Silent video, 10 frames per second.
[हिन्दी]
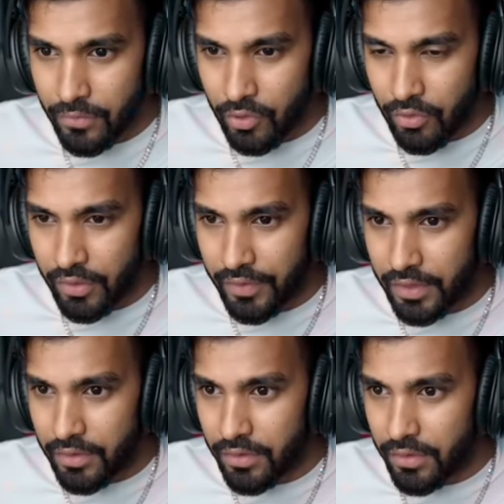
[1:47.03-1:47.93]
ओके
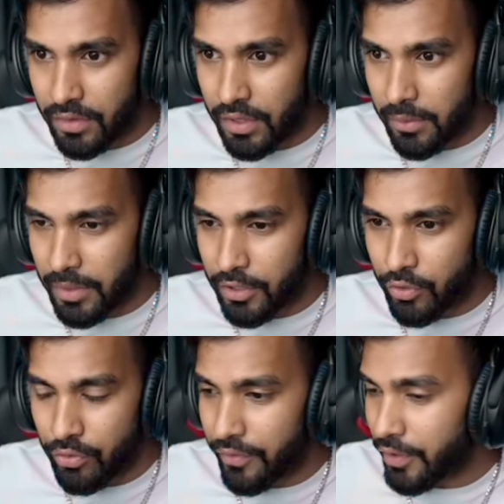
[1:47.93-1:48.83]
वेट ये मैंने
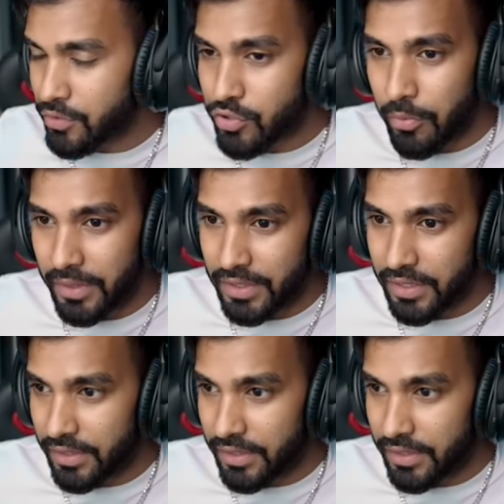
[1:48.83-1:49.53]
दोनों विंडोज़ को बंद कर